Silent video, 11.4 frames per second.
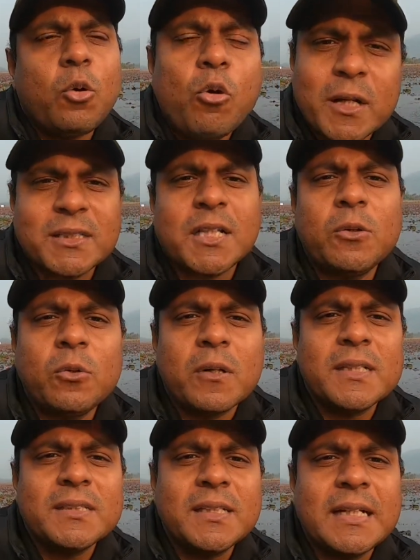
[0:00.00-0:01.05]
কোটা চালু
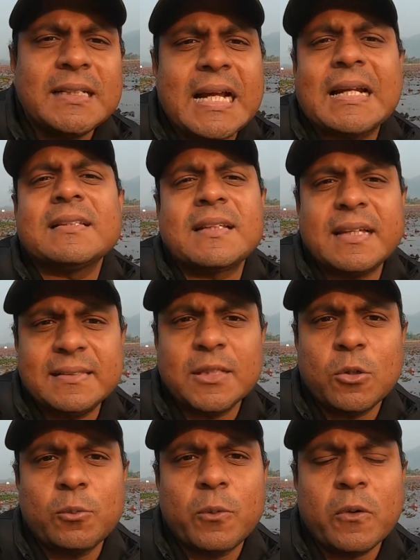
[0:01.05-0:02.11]
করেছে ডাটা
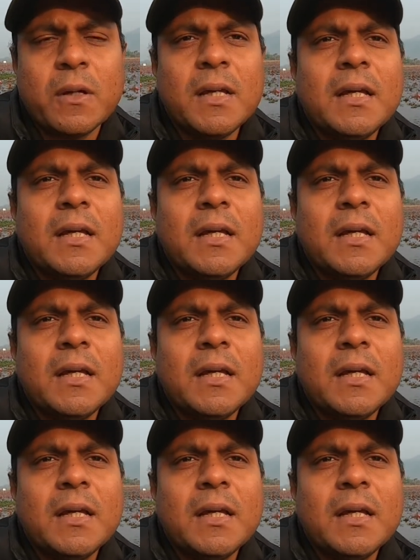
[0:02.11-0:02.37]
সায়েন্সের উপর